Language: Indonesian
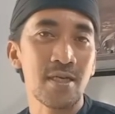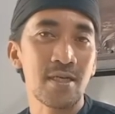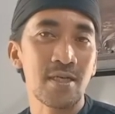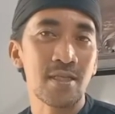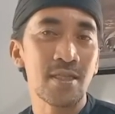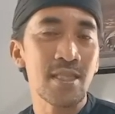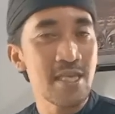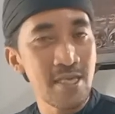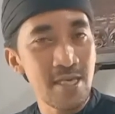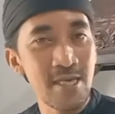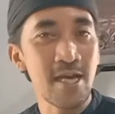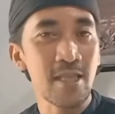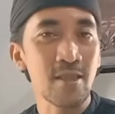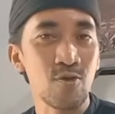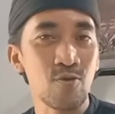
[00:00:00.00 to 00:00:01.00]

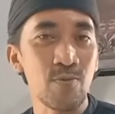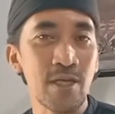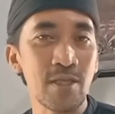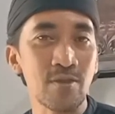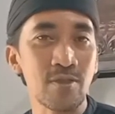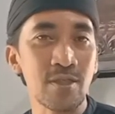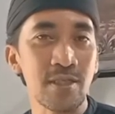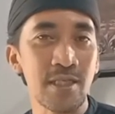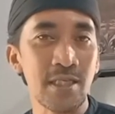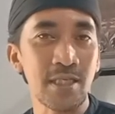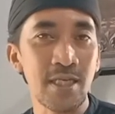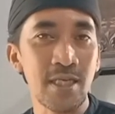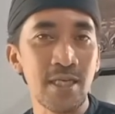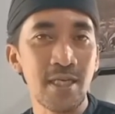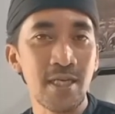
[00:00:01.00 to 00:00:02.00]
ketinggian rumah itu
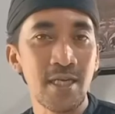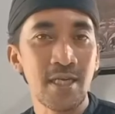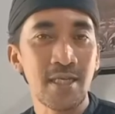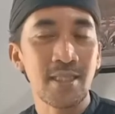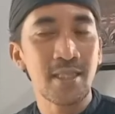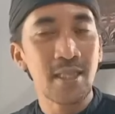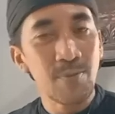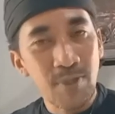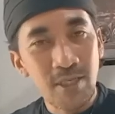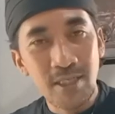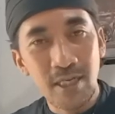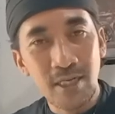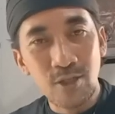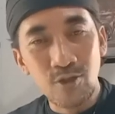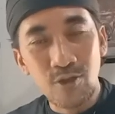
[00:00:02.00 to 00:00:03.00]
sendiri tetapi di
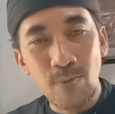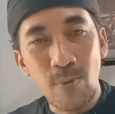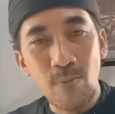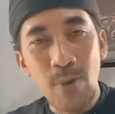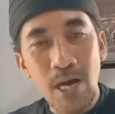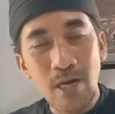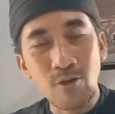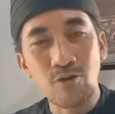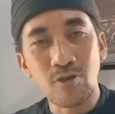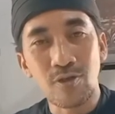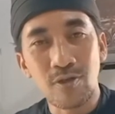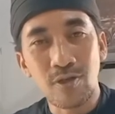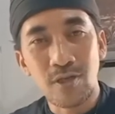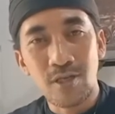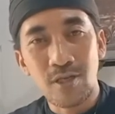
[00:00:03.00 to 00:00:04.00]
sana juga membangun
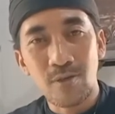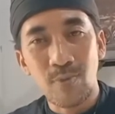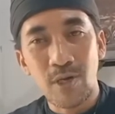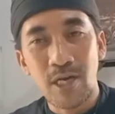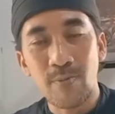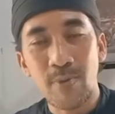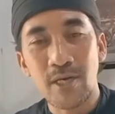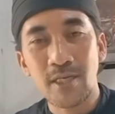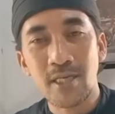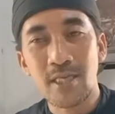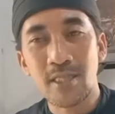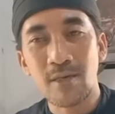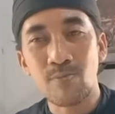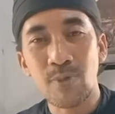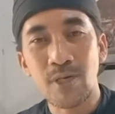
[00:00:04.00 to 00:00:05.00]
bagaimana
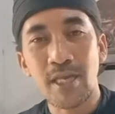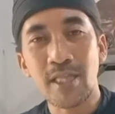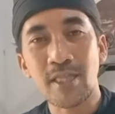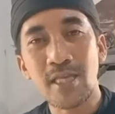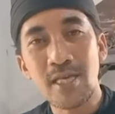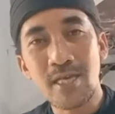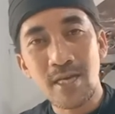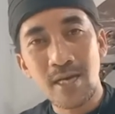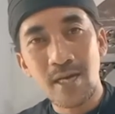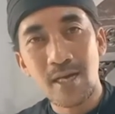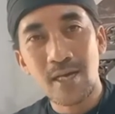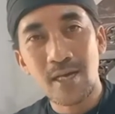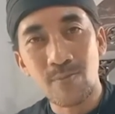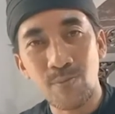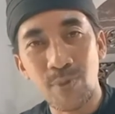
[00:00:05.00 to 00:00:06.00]
kita beretika,
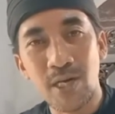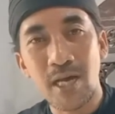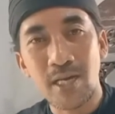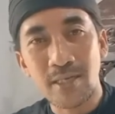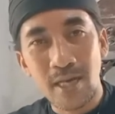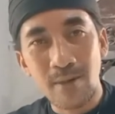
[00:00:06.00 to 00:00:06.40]
beradab.